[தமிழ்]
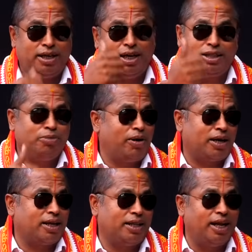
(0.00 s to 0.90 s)
இழுத்து
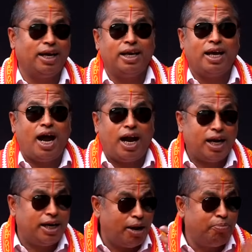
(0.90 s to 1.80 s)
பார்க்குறதில்ல
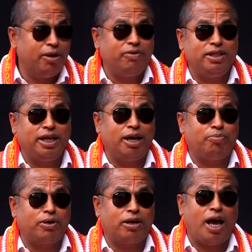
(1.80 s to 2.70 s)
ஆனால் நம்ம வந்து என்ன
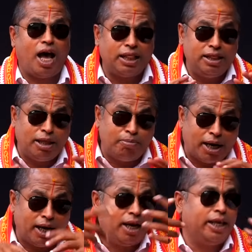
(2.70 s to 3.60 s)
பண்ணுறோன்னா அந்த
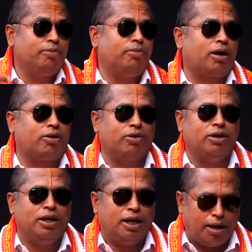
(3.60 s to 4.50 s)
மனநிலைக்கு மாறணும்
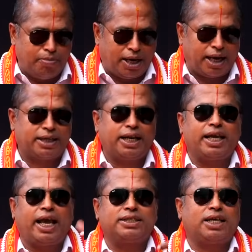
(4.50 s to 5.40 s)
நம்ம கரெக்டாக
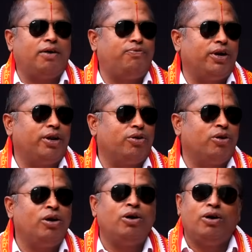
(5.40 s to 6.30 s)
கேஸ் ஆஃப்
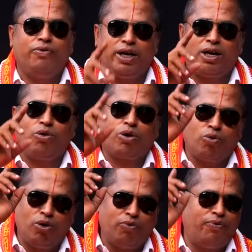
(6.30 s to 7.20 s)
பண்ணிடணும் வீட்டில் ஒரு
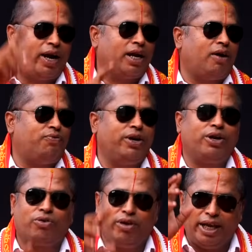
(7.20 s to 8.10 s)
உள்ள ஃபேனை ஆஃப்
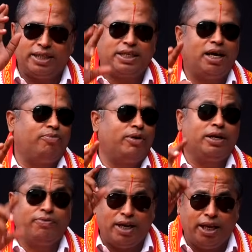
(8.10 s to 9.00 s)
பண்ணியிருக்கணும் ஏசி ஆஃப்
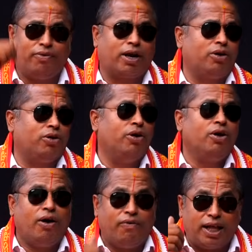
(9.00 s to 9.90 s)
பண்ணிட்டு வெளியே வரணும்
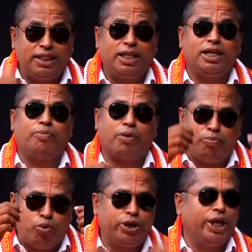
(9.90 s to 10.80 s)

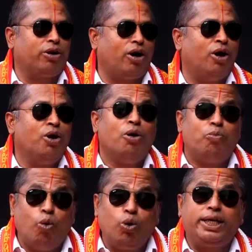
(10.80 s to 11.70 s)
வந்ததுக்கப்புறம் பூட்டிடுறோம்
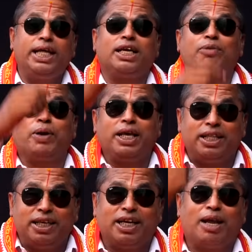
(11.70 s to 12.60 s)
பூட்டினதுக்கப்புறம்
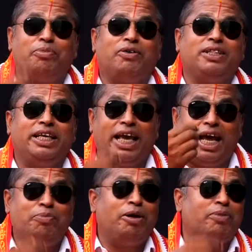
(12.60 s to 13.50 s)
எதுக்கு நம்ம வந்து
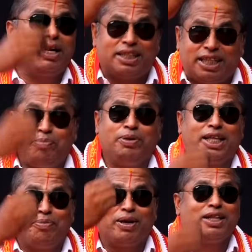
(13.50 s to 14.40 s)
ஏழ்மை மனதை திருப்பி
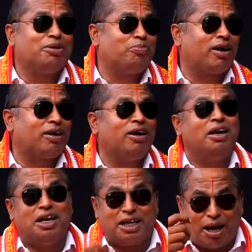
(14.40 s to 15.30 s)
திருப்பி இழுத்து பார்க்குறோம்
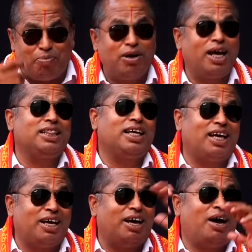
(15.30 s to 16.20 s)
நம்மளும் அந்த
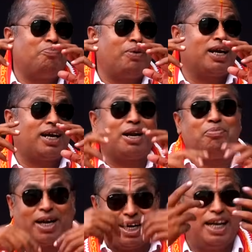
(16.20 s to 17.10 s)
பணக்கார
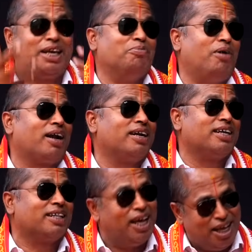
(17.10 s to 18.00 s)
மனநிலைக்கு
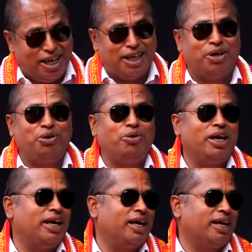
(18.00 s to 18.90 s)
மாறணுங்கிறது தான்
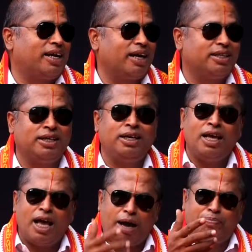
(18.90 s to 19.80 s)
என்னுடைய கருத்து
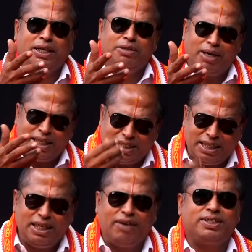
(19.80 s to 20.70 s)
அப்போ இது மாதிரி
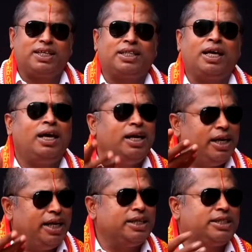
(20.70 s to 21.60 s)
சின்ன விஷயத்த
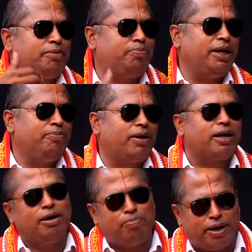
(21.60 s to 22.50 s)
நீங்கள் செக் பண்ணி
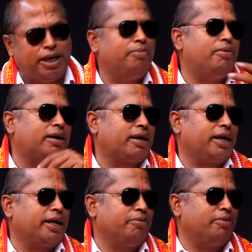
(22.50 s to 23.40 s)
பாருங்கள் பெரிய மாற்றம் கிடைக்கும்